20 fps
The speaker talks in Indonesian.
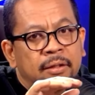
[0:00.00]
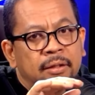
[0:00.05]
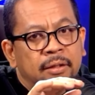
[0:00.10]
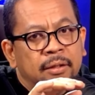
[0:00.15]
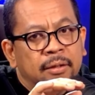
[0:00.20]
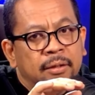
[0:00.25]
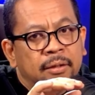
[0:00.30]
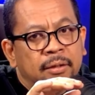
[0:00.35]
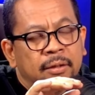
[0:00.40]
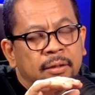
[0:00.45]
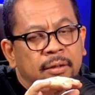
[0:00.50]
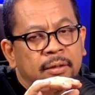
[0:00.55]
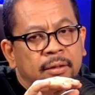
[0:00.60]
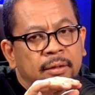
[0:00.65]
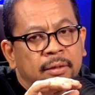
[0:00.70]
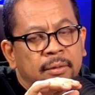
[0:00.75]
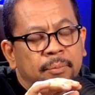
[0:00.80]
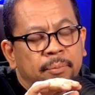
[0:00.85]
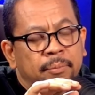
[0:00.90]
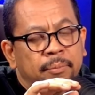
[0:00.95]

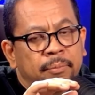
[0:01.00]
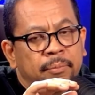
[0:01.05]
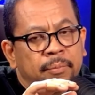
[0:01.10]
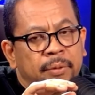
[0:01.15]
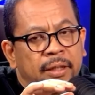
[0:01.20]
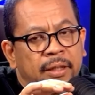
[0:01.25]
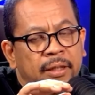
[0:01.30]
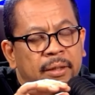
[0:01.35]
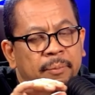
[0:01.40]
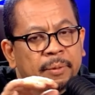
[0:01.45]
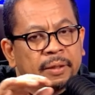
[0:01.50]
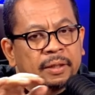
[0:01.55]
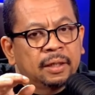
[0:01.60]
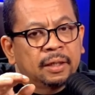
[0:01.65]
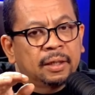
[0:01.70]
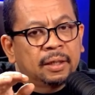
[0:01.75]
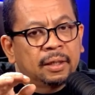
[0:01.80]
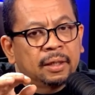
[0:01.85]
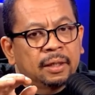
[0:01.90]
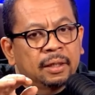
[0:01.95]
uh, berada
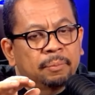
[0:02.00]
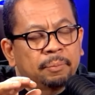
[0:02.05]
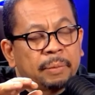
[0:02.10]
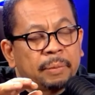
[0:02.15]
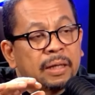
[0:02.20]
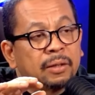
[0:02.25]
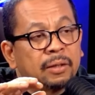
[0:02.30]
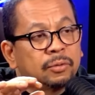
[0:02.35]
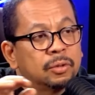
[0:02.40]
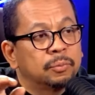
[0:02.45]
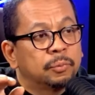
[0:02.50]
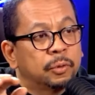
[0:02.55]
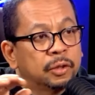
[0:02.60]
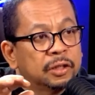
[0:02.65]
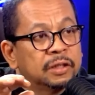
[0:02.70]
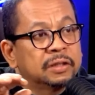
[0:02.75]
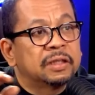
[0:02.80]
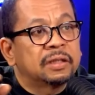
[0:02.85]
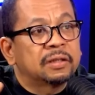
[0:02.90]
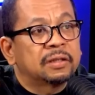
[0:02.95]
pada panggung
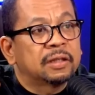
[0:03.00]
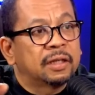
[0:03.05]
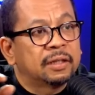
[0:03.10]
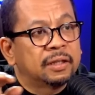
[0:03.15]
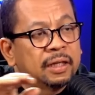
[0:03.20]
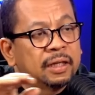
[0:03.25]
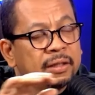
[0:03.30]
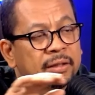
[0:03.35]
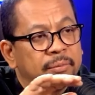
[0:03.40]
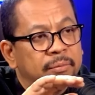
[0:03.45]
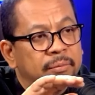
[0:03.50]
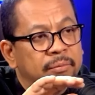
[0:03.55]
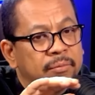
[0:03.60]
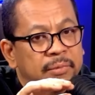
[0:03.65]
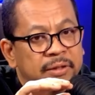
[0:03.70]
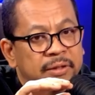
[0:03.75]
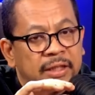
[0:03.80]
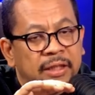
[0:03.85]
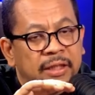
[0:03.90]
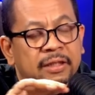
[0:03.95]
politik ya dan
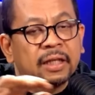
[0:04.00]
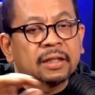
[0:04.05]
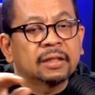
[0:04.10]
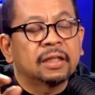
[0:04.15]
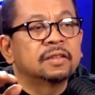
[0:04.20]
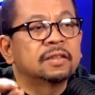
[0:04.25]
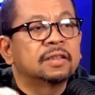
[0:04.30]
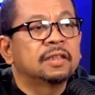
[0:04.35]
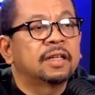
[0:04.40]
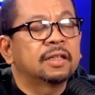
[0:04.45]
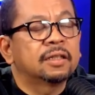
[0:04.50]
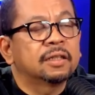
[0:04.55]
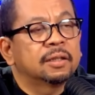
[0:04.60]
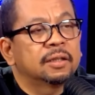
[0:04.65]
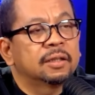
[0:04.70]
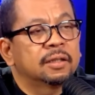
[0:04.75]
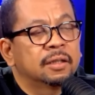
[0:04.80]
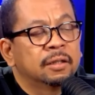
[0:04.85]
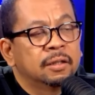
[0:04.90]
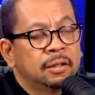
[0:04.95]
menjadi atensi
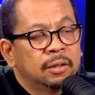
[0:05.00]
dari